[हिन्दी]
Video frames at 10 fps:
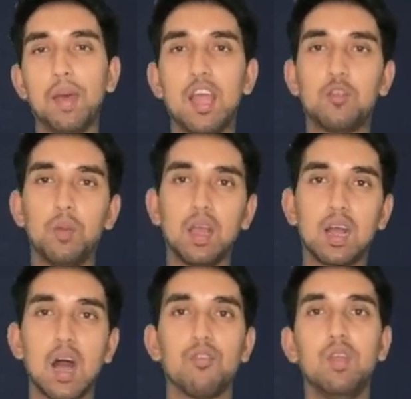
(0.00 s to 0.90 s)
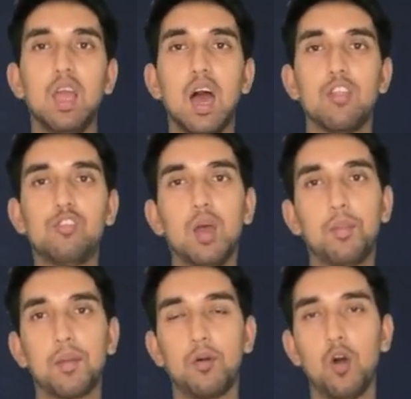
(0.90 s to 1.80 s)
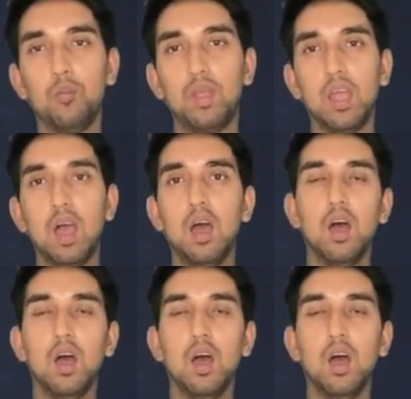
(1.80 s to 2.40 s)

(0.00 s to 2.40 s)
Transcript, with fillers: मैच में काफ़ी अच्छा परफॉर्म किया